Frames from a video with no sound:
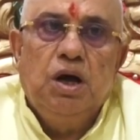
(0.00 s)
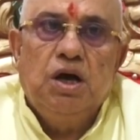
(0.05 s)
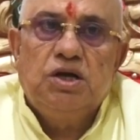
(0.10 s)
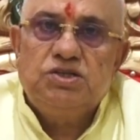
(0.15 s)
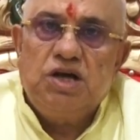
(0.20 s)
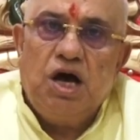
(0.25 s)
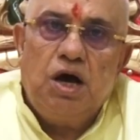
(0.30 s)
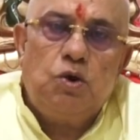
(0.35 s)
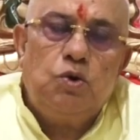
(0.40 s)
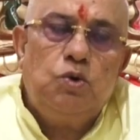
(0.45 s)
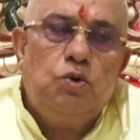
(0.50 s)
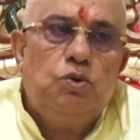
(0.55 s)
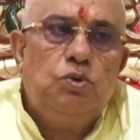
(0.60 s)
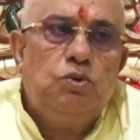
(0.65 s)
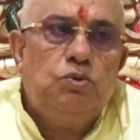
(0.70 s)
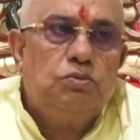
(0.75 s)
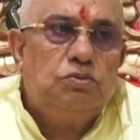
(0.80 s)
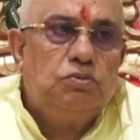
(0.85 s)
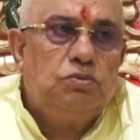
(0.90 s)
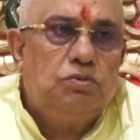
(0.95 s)

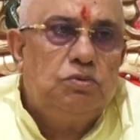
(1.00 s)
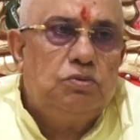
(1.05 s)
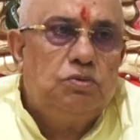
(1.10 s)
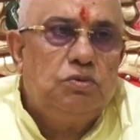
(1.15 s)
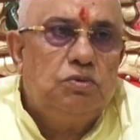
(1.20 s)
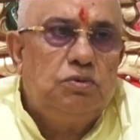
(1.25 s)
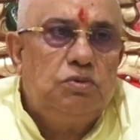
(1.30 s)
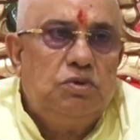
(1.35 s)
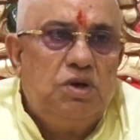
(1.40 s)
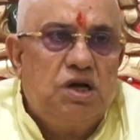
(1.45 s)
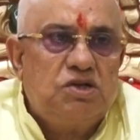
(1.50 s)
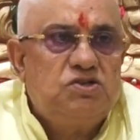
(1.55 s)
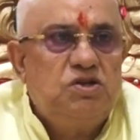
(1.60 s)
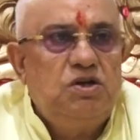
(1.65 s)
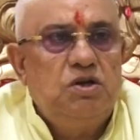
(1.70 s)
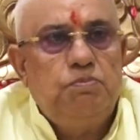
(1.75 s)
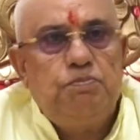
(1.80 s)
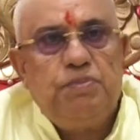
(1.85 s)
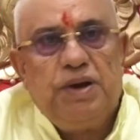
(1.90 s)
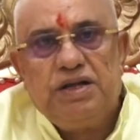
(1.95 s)
हजारों
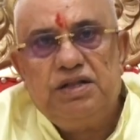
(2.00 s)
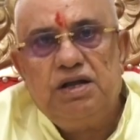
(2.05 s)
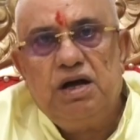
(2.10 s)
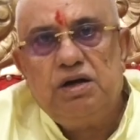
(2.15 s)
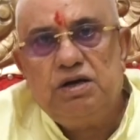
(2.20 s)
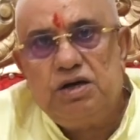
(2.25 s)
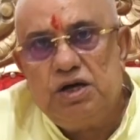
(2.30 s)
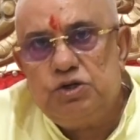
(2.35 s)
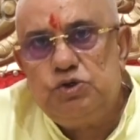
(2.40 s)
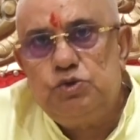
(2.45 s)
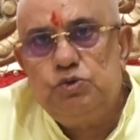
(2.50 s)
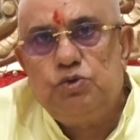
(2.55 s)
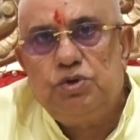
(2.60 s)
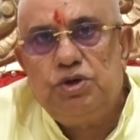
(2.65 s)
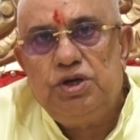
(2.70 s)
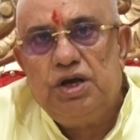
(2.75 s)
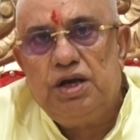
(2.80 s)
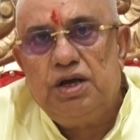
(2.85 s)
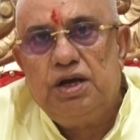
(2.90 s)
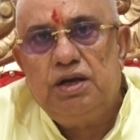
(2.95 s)
नस्ल पैदा कर
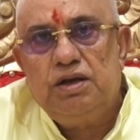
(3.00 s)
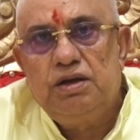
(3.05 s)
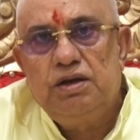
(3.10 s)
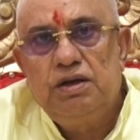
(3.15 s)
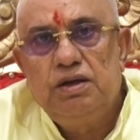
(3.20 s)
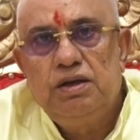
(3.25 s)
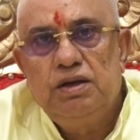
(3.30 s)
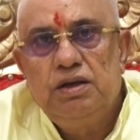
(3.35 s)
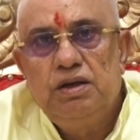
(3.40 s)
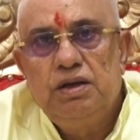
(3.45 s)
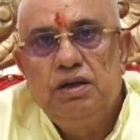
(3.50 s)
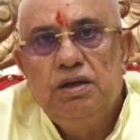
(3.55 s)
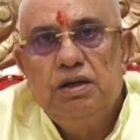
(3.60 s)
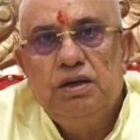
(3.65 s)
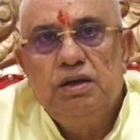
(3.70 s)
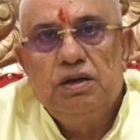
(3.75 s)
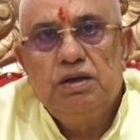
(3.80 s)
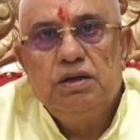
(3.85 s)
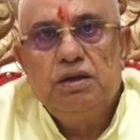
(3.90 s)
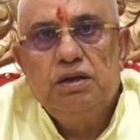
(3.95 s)
चुकी है
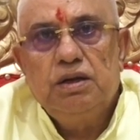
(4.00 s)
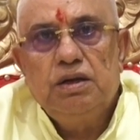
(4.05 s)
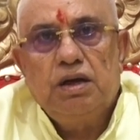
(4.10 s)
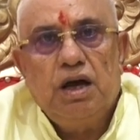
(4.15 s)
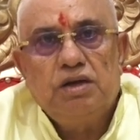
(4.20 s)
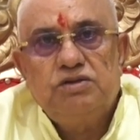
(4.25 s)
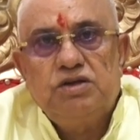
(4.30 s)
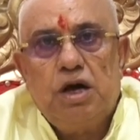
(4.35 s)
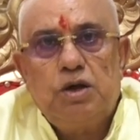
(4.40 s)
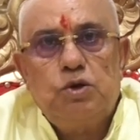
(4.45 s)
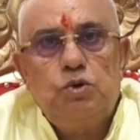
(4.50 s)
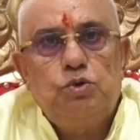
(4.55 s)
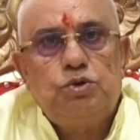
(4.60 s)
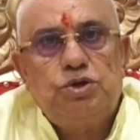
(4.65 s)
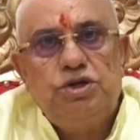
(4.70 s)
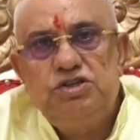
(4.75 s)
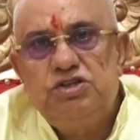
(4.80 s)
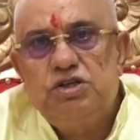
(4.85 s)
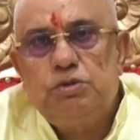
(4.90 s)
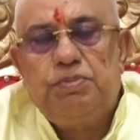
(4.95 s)
हजारों
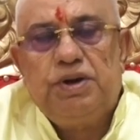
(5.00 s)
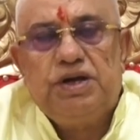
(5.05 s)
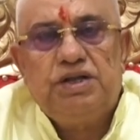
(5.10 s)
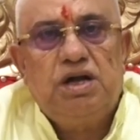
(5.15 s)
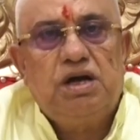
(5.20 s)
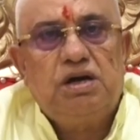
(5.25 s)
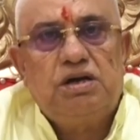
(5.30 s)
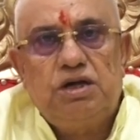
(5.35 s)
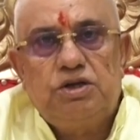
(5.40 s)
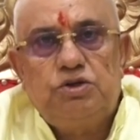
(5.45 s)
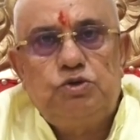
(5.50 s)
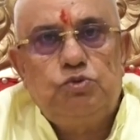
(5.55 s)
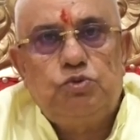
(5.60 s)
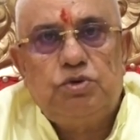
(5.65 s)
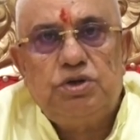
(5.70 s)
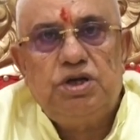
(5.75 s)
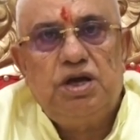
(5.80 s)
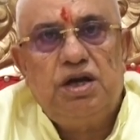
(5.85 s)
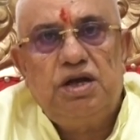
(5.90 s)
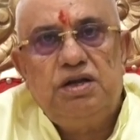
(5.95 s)
खिज्र पैदा कर
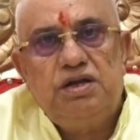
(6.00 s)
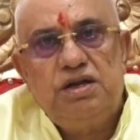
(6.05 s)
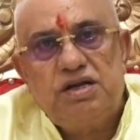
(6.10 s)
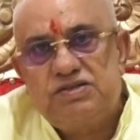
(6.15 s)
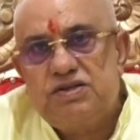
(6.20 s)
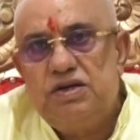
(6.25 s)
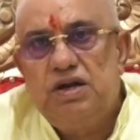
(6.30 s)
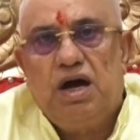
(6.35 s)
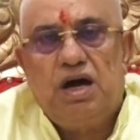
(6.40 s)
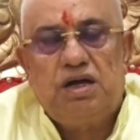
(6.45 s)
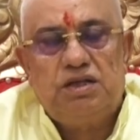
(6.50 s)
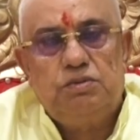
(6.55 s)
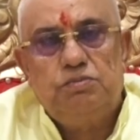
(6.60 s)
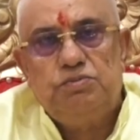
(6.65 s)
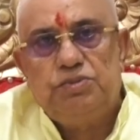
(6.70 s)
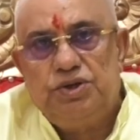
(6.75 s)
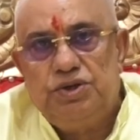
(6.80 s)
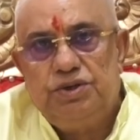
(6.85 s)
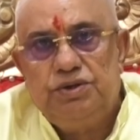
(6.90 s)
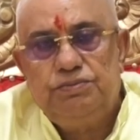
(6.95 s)
चुकी है नस्ल
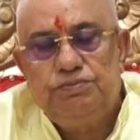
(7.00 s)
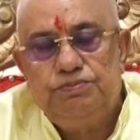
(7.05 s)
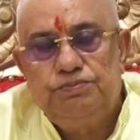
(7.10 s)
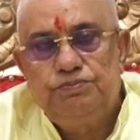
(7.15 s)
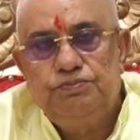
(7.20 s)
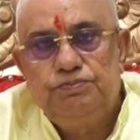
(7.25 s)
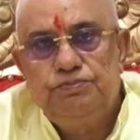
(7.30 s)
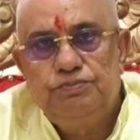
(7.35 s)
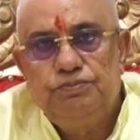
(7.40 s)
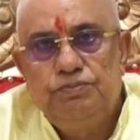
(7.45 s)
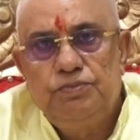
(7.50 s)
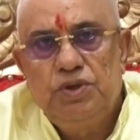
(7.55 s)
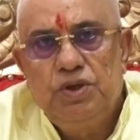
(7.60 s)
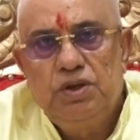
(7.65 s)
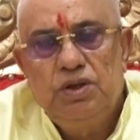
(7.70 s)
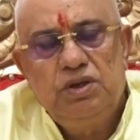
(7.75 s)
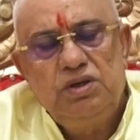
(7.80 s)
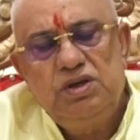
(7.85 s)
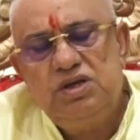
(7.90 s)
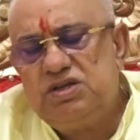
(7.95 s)
आदम
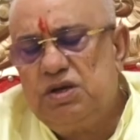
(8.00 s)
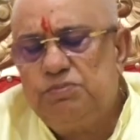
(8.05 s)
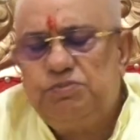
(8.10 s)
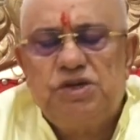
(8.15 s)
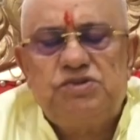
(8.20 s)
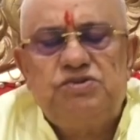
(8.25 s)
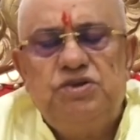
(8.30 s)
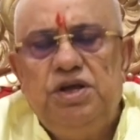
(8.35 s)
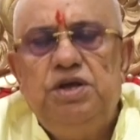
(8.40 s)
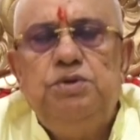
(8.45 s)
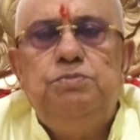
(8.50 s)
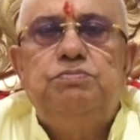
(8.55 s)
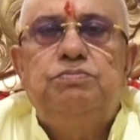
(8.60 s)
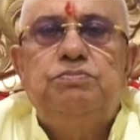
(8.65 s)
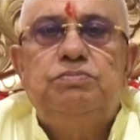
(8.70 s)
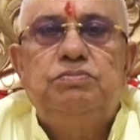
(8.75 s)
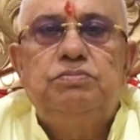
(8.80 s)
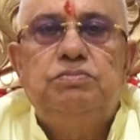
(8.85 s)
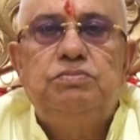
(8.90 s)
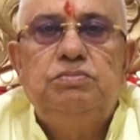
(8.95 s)
की ये सब तस्लीम
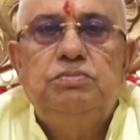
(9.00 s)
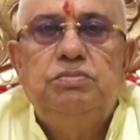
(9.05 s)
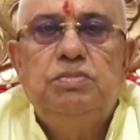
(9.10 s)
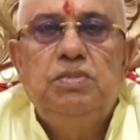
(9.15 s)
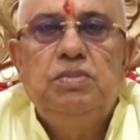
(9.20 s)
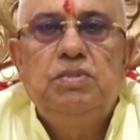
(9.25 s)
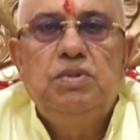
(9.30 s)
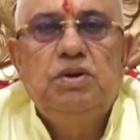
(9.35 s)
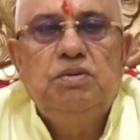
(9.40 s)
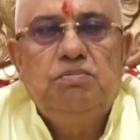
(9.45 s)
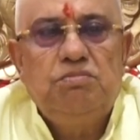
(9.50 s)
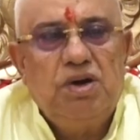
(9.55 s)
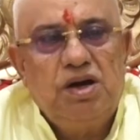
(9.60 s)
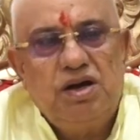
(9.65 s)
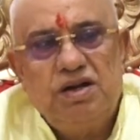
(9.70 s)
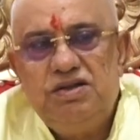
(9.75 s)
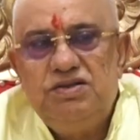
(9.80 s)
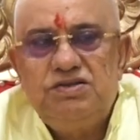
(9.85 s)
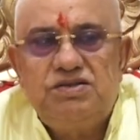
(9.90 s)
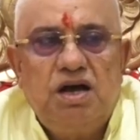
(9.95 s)

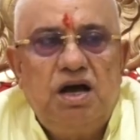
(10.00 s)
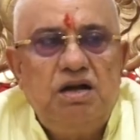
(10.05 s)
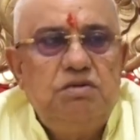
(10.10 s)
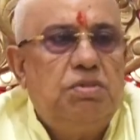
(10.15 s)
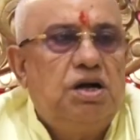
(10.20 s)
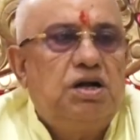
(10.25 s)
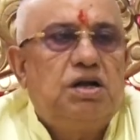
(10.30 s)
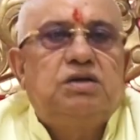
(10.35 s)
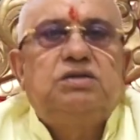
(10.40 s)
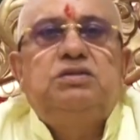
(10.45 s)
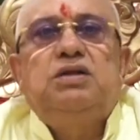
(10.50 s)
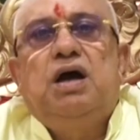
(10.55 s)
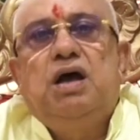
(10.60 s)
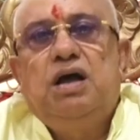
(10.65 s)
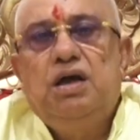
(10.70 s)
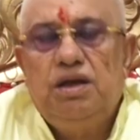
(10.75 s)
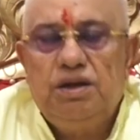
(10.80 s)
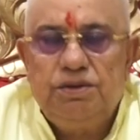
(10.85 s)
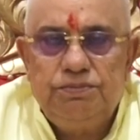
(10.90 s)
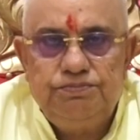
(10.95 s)
मगर इंसान भटकता
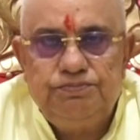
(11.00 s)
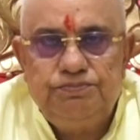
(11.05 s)
है